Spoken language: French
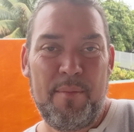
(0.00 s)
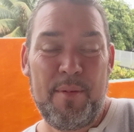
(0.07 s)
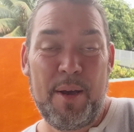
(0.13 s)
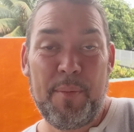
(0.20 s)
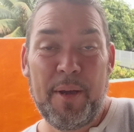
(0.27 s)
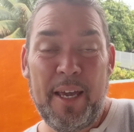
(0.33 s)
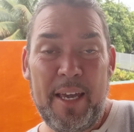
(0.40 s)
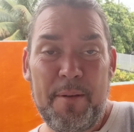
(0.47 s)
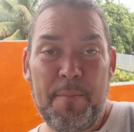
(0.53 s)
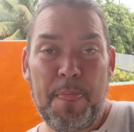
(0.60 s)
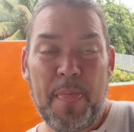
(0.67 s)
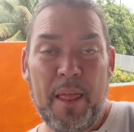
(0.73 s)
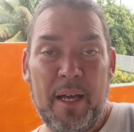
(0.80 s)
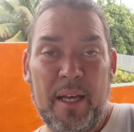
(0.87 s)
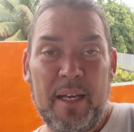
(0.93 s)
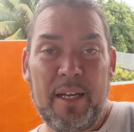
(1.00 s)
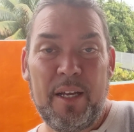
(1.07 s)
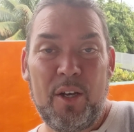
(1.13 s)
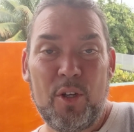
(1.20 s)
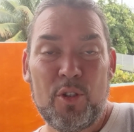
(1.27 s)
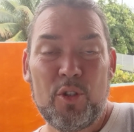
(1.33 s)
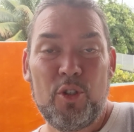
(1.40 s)
Mais après,
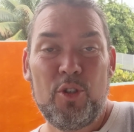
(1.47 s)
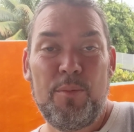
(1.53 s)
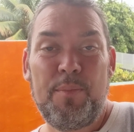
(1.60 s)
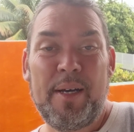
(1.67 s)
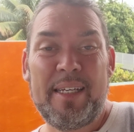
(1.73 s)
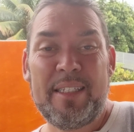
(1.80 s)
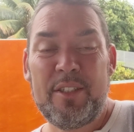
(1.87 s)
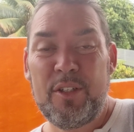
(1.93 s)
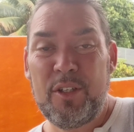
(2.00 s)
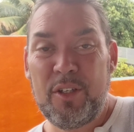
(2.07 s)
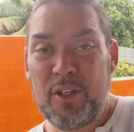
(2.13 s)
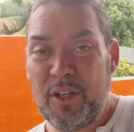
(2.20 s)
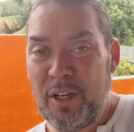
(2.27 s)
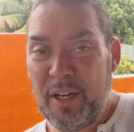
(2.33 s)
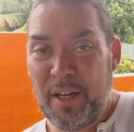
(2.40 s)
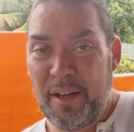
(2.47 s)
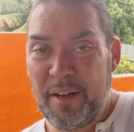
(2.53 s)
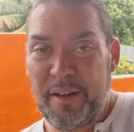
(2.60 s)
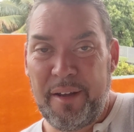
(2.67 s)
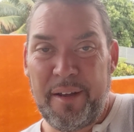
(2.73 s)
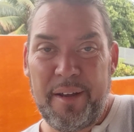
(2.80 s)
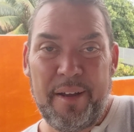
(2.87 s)
lorsque je passe 5 euh,
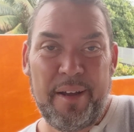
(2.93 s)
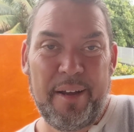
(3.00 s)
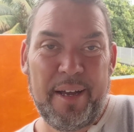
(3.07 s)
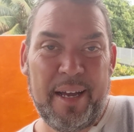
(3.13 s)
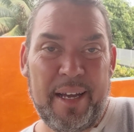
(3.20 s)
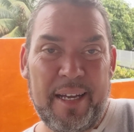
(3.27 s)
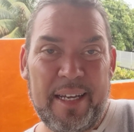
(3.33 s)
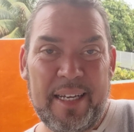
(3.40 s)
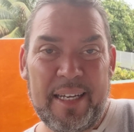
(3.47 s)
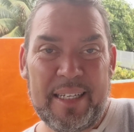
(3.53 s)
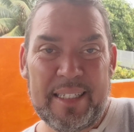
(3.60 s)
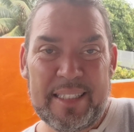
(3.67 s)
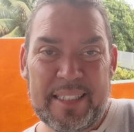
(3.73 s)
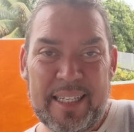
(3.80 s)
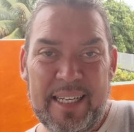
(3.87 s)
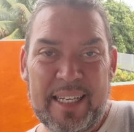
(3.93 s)
euh,